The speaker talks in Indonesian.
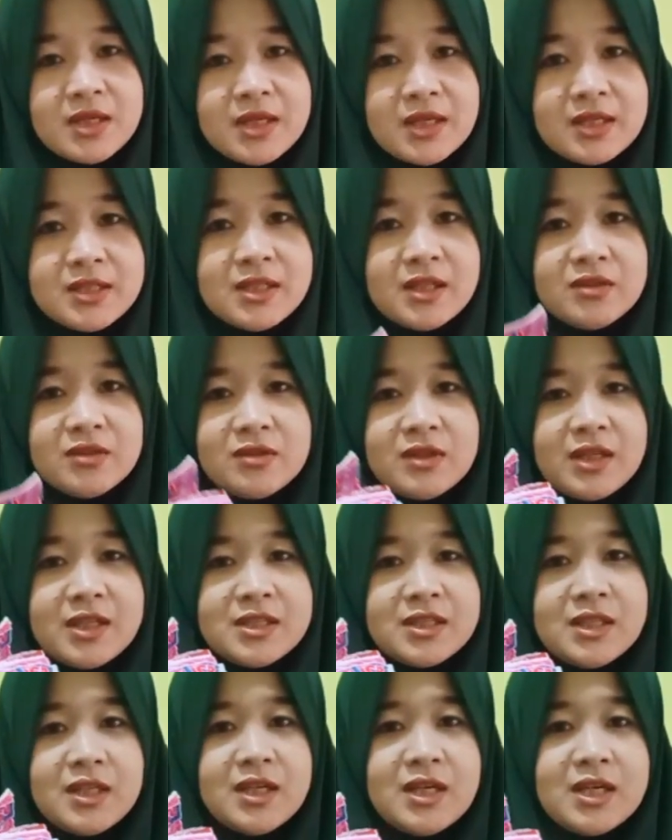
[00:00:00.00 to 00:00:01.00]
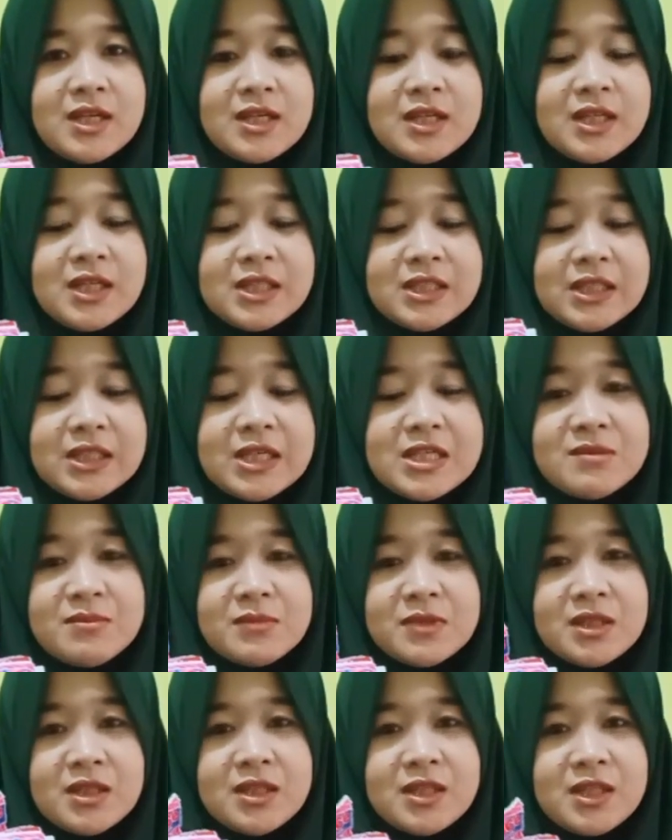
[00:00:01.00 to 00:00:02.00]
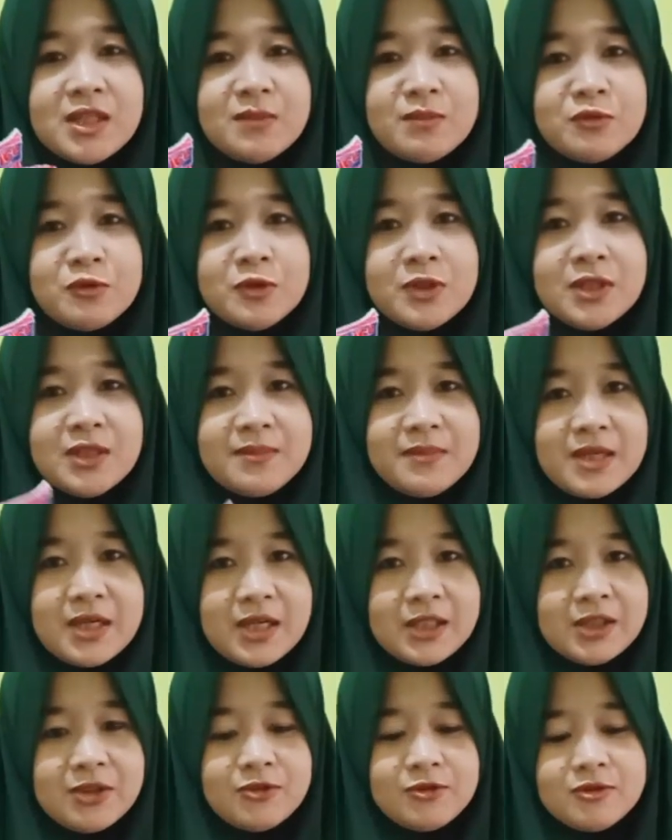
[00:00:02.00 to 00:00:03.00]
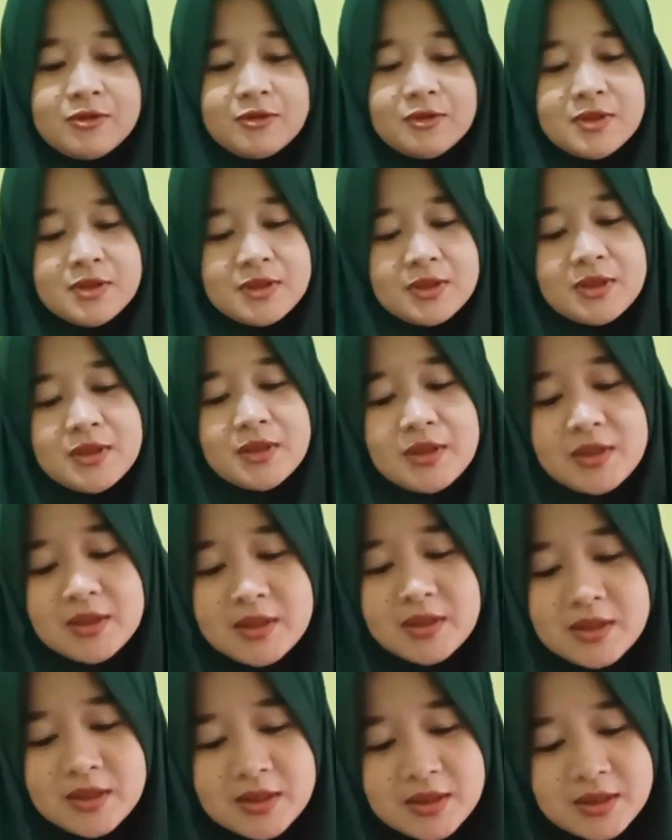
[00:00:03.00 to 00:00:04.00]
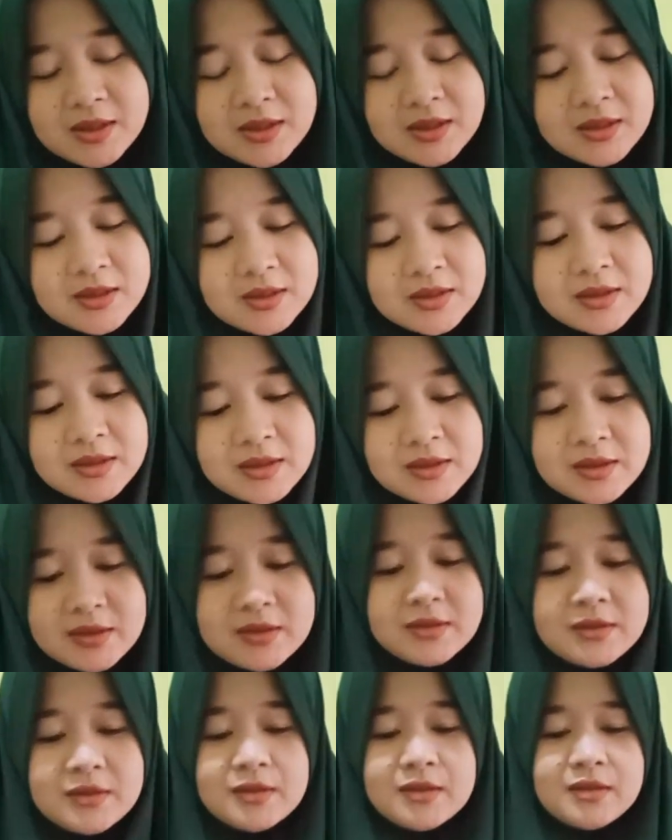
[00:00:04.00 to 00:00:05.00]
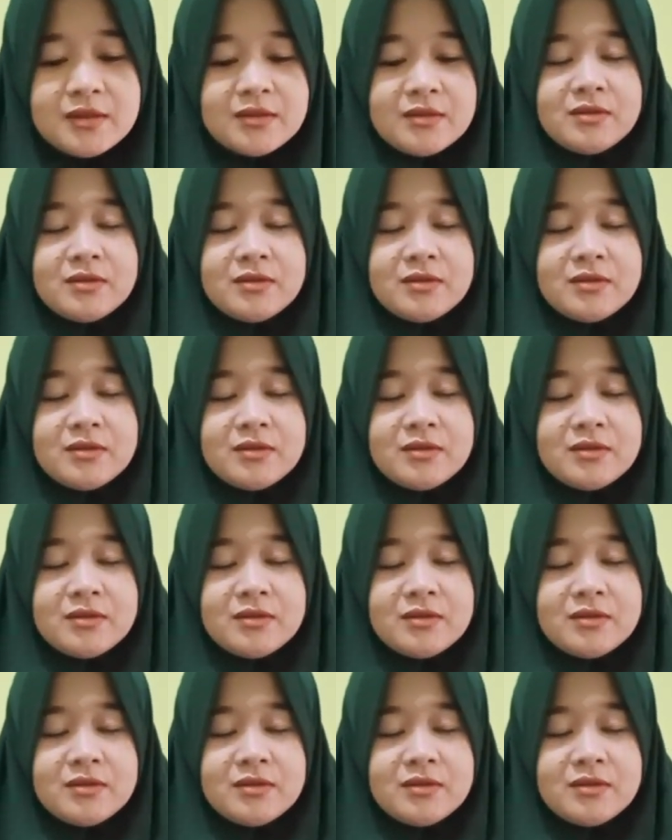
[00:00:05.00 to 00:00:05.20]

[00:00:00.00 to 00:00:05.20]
satu lonceng harganya 9500